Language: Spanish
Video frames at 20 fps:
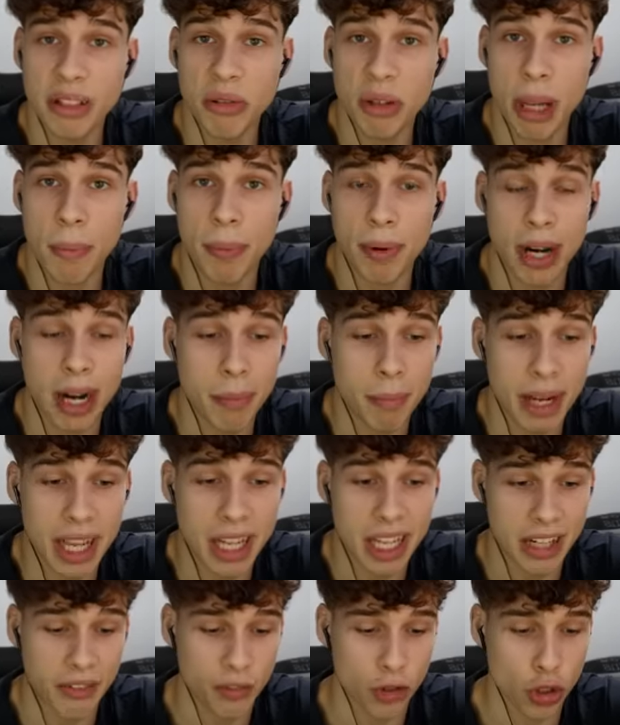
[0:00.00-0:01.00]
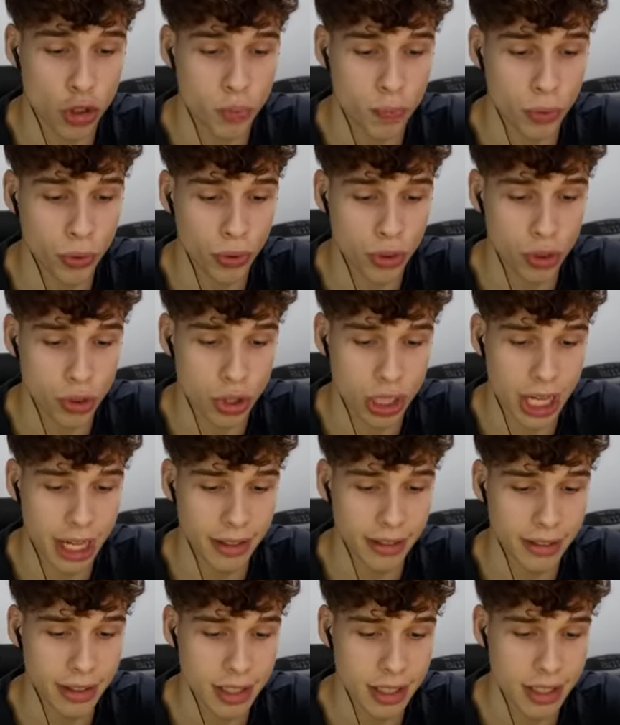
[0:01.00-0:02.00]
tengo que poner Minecraft dos puntos
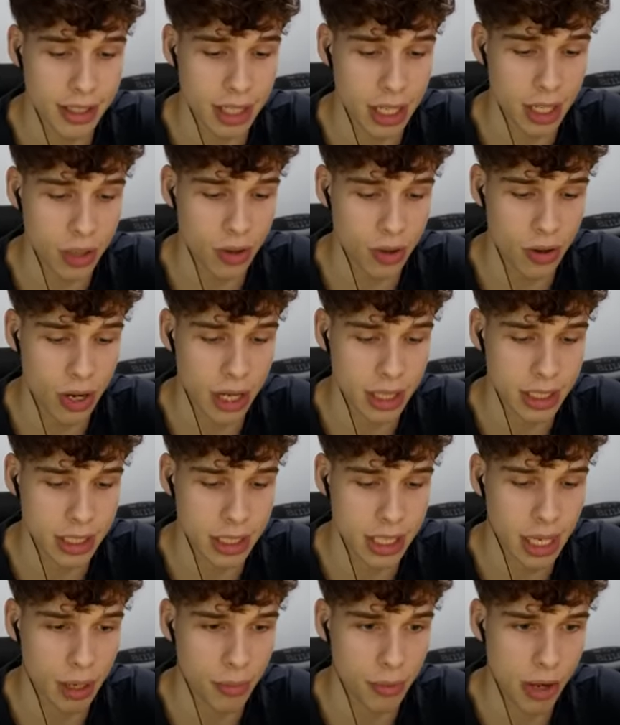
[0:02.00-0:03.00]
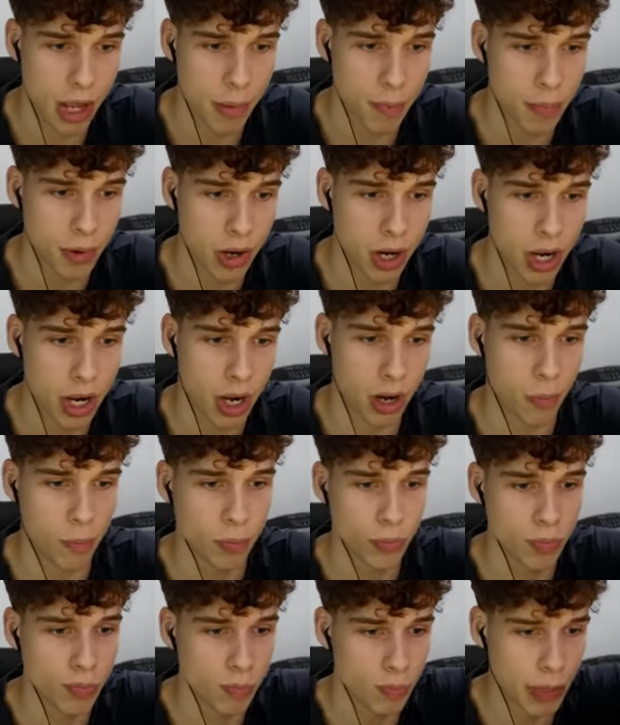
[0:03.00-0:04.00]
antes de ello Así que voy a poner
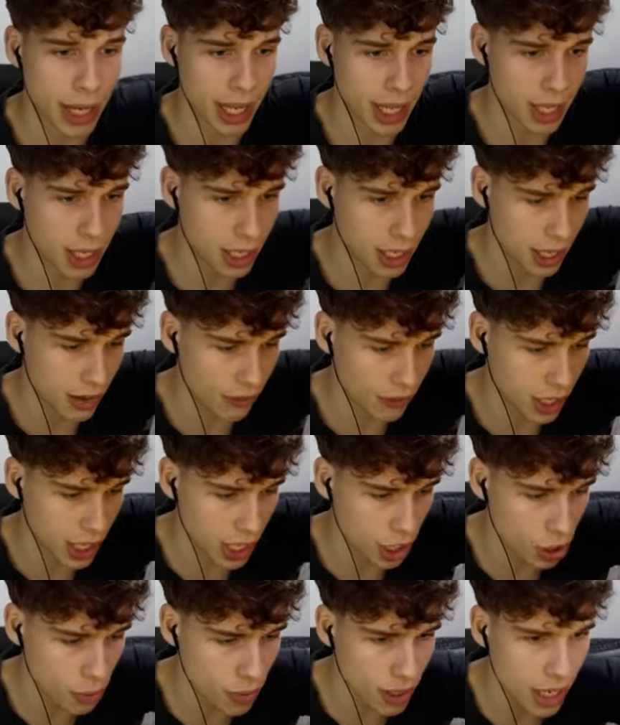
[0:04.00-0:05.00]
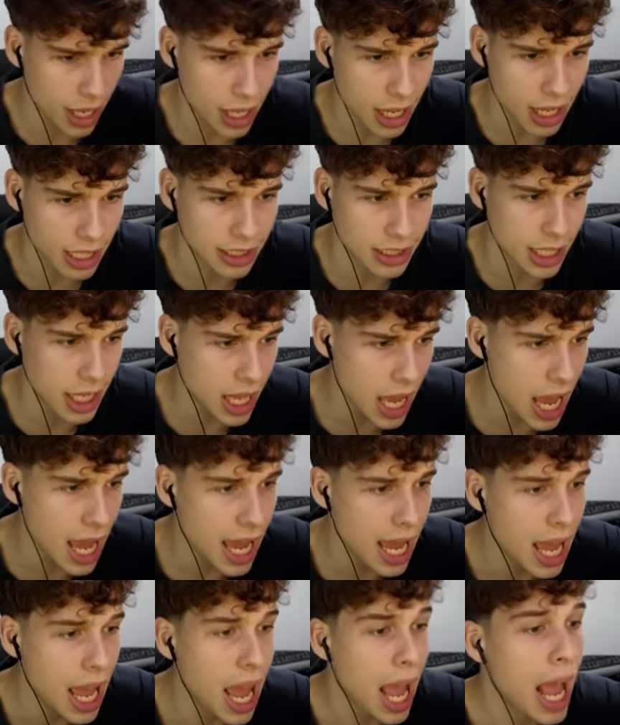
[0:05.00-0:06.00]
Minecraft Herobrine Así que...
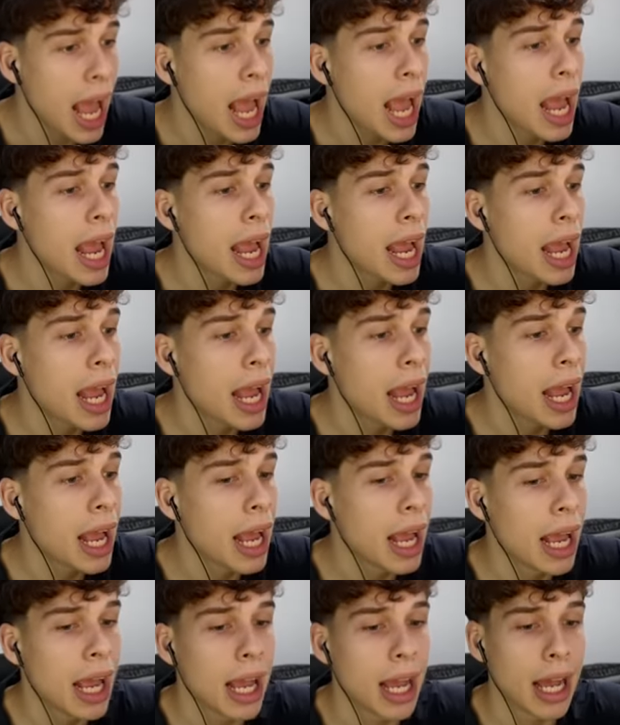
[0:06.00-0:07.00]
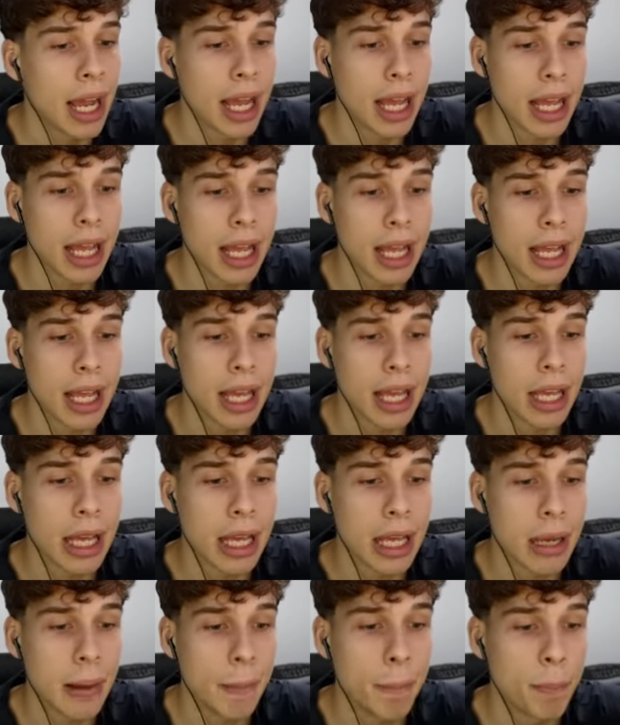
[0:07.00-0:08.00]

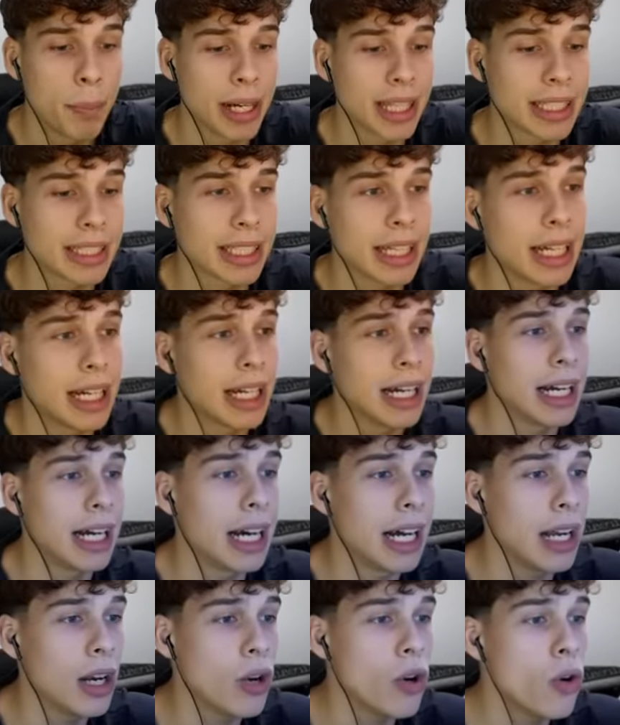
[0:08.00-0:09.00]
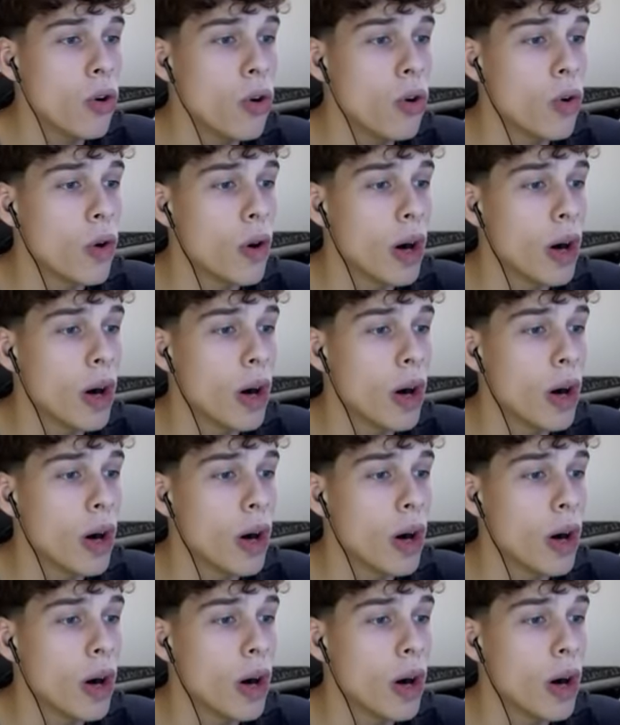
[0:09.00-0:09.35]
Eh, ¿Pasa algo?